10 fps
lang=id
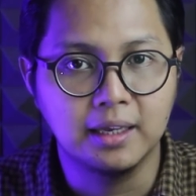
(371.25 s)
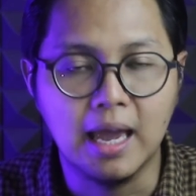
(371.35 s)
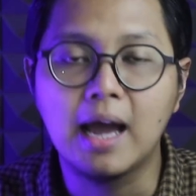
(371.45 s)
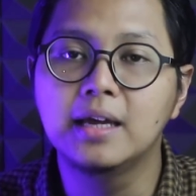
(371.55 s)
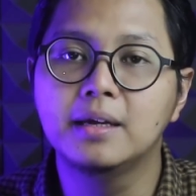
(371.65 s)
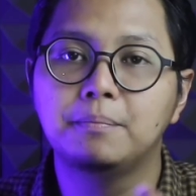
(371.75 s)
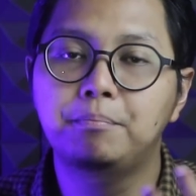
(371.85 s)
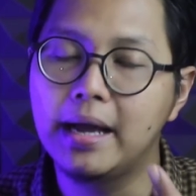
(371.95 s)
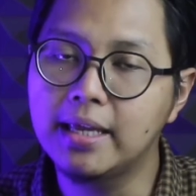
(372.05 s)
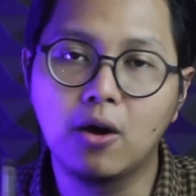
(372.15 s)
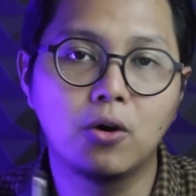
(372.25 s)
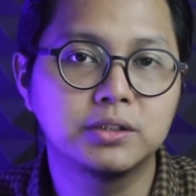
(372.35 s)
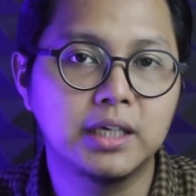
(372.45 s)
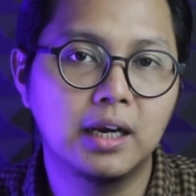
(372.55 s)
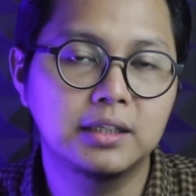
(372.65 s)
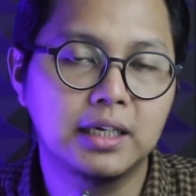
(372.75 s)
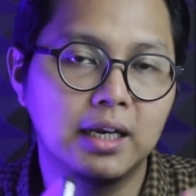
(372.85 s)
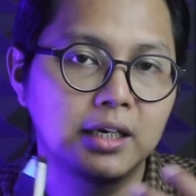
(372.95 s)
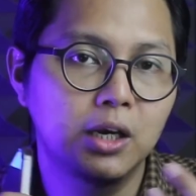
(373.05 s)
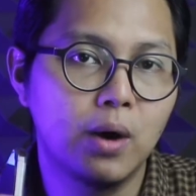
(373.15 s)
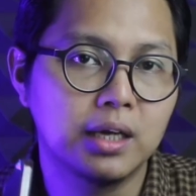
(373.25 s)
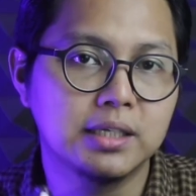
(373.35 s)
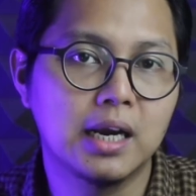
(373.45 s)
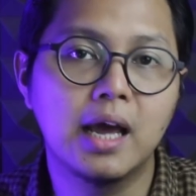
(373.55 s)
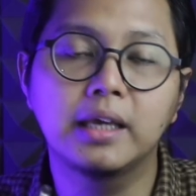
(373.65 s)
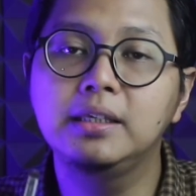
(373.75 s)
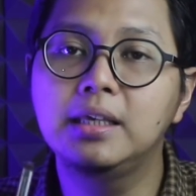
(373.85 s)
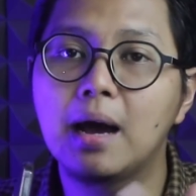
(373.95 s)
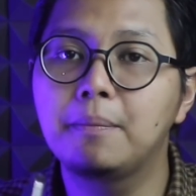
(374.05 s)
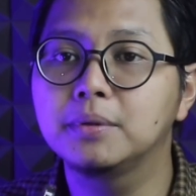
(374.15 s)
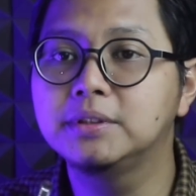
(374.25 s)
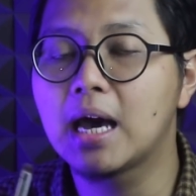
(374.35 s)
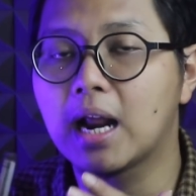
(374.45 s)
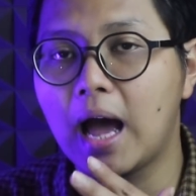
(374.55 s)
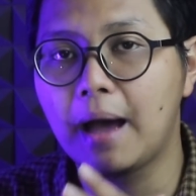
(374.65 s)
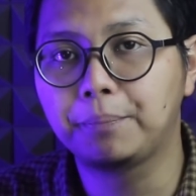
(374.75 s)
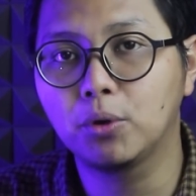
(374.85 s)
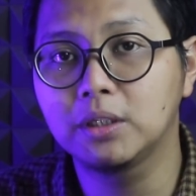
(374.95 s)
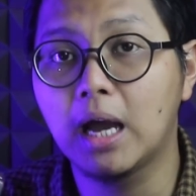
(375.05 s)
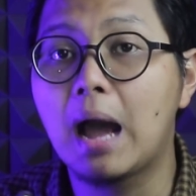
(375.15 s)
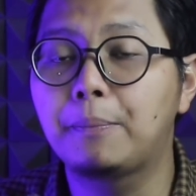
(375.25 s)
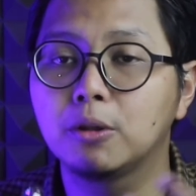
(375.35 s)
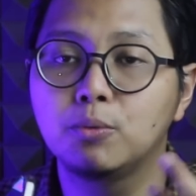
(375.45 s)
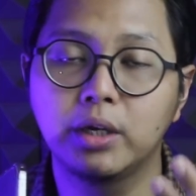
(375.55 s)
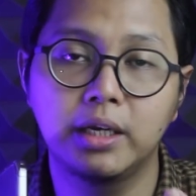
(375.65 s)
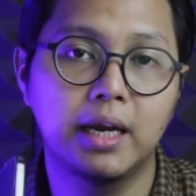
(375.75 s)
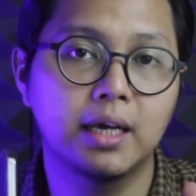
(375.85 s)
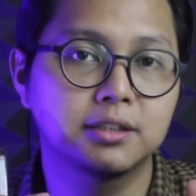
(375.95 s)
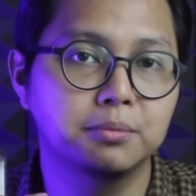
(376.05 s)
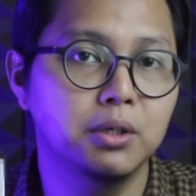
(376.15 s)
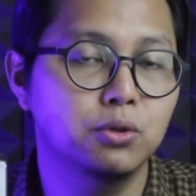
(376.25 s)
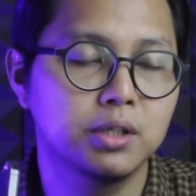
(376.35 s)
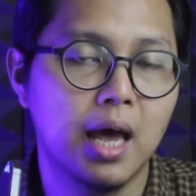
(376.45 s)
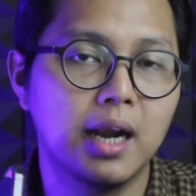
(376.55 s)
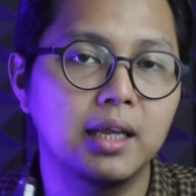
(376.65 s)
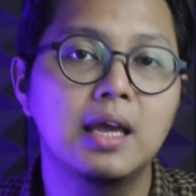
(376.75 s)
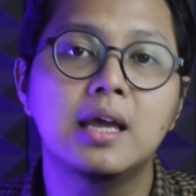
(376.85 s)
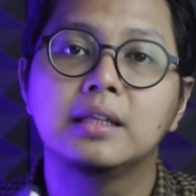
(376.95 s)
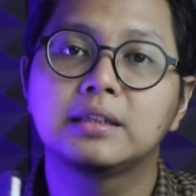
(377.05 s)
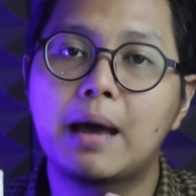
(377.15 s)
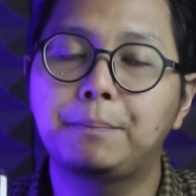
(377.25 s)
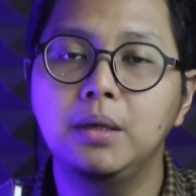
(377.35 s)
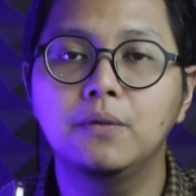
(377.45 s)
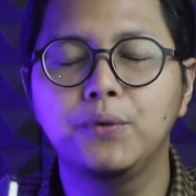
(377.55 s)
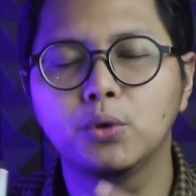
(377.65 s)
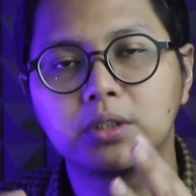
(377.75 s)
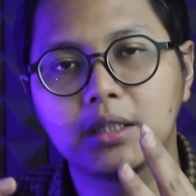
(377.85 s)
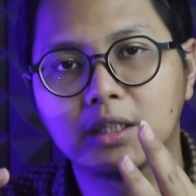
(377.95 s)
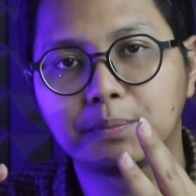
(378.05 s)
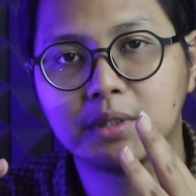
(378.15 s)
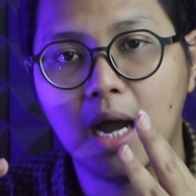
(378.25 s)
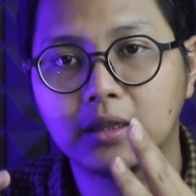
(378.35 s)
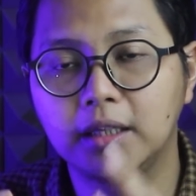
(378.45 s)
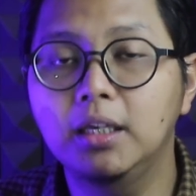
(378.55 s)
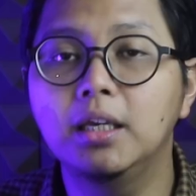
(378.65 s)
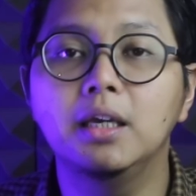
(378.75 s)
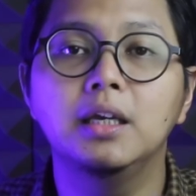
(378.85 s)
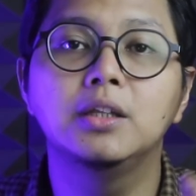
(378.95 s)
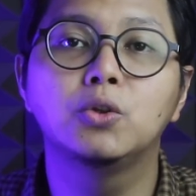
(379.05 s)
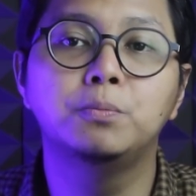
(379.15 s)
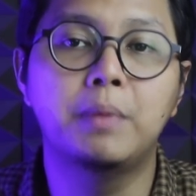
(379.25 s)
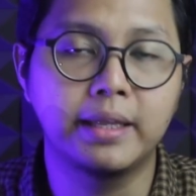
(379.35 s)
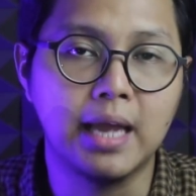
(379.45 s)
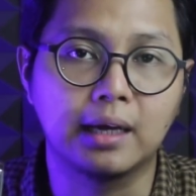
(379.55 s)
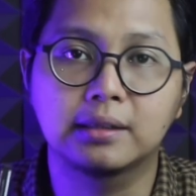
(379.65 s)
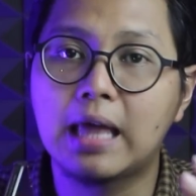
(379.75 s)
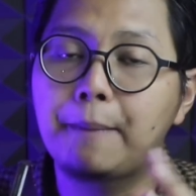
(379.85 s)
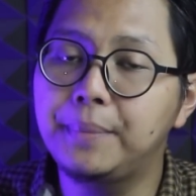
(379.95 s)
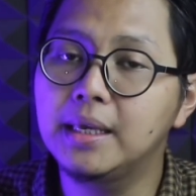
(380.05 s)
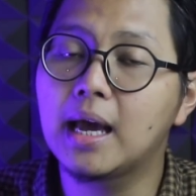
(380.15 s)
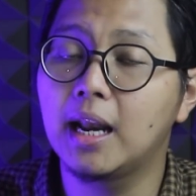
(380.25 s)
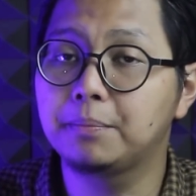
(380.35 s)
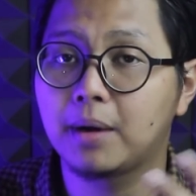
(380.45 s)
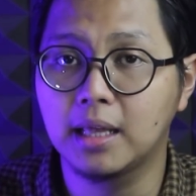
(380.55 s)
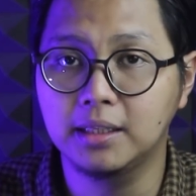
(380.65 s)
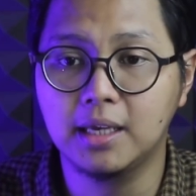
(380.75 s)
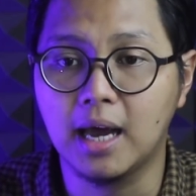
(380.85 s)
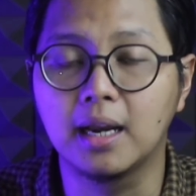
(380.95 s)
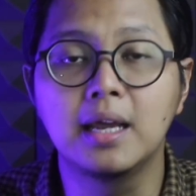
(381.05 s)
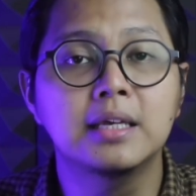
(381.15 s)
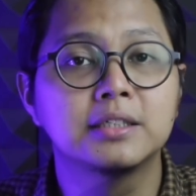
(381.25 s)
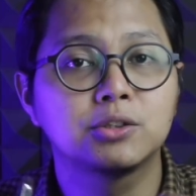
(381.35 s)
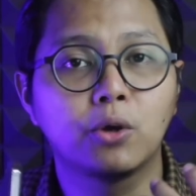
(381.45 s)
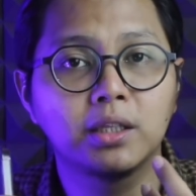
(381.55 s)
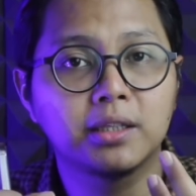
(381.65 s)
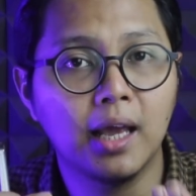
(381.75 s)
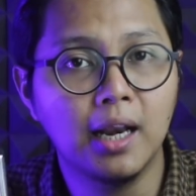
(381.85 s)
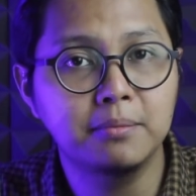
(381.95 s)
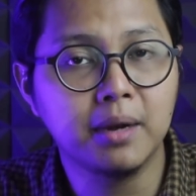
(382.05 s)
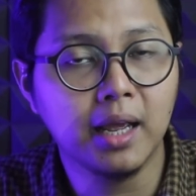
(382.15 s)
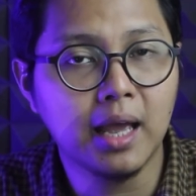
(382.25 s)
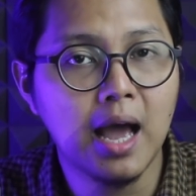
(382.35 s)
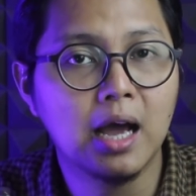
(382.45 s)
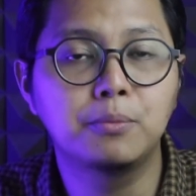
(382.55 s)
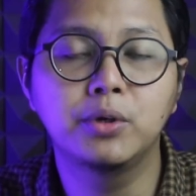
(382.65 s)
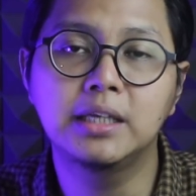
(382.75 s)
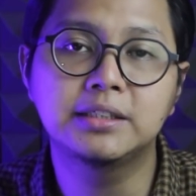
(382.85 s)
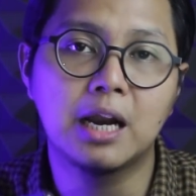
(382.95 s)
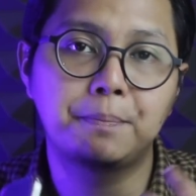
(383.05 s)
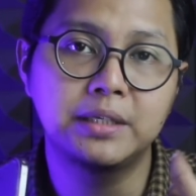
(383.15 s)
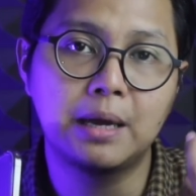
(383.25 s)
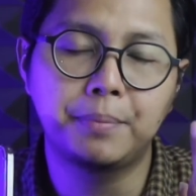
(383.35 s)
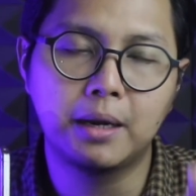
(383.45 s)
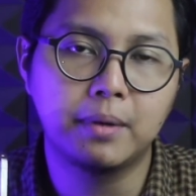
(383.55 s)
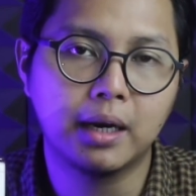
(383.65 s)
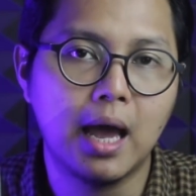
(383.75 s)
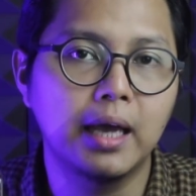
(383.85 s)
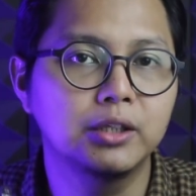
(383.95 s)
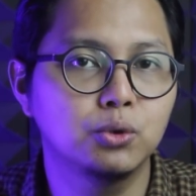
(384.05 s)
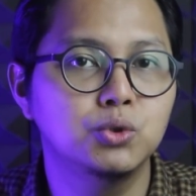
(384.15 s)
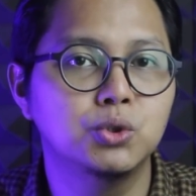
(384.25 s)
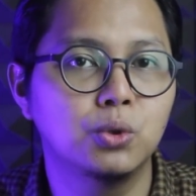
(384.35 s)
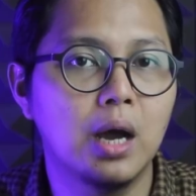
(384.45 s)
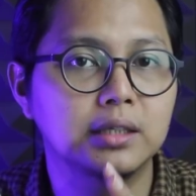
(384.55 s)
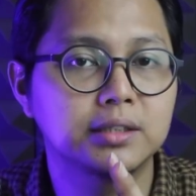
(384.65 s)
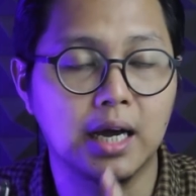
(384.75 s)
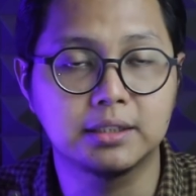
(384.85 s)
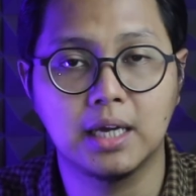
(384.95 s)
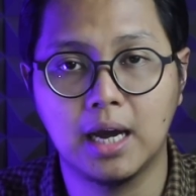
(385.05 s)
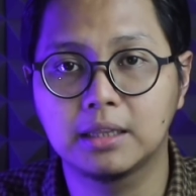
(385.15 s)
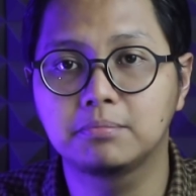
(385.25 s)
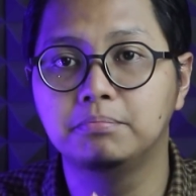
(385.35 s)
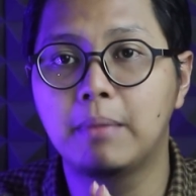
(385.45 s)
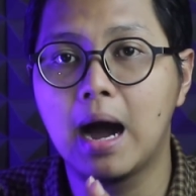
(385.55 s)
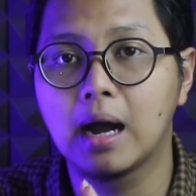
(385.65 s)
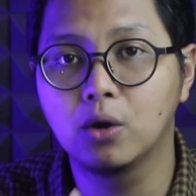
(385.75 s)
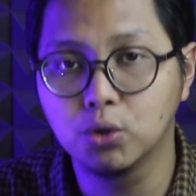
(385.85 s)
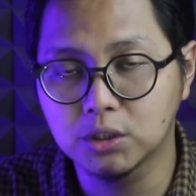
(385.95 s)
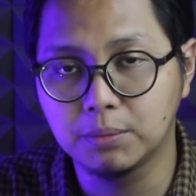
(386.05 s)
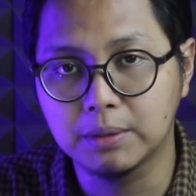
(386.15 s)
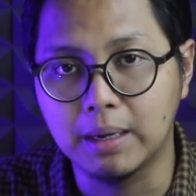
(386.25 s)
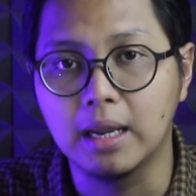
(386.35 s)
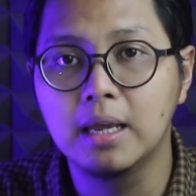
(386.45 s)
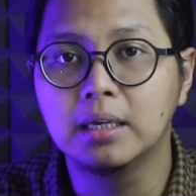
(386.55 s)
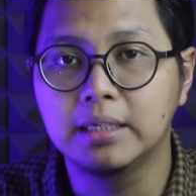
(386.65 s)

Ya, banyak kok channel-channel di luar sana yang jarang upload, yang upload mungkin kadang seminggu sehari, tapi viewsnya tetap sangat tinggi, itu banyak. Tapi kalian perhatikan, storytelling mereka, kemudian cara penyampaian mereka itu juga sangat-sangat bagus teman-teman.